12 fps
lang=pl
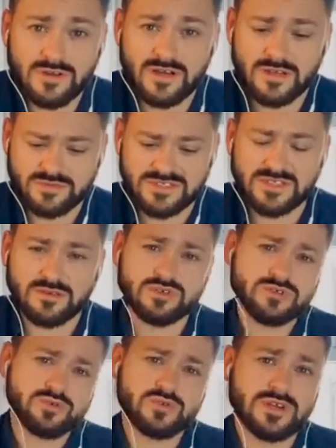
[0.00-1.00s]
ale przestajemy
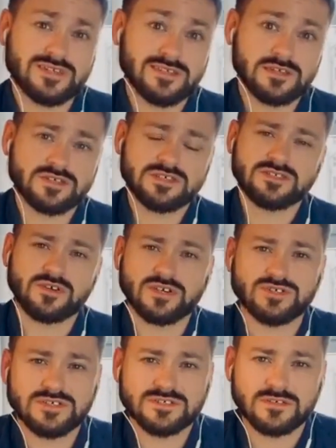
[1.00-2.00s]
się przytulać tak często jak
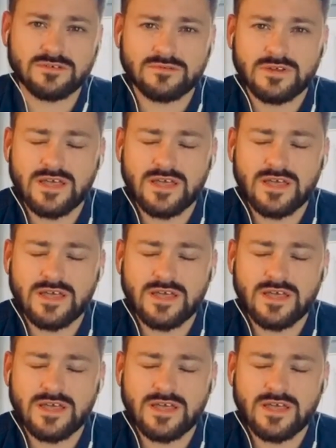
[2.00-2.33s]
dziecko.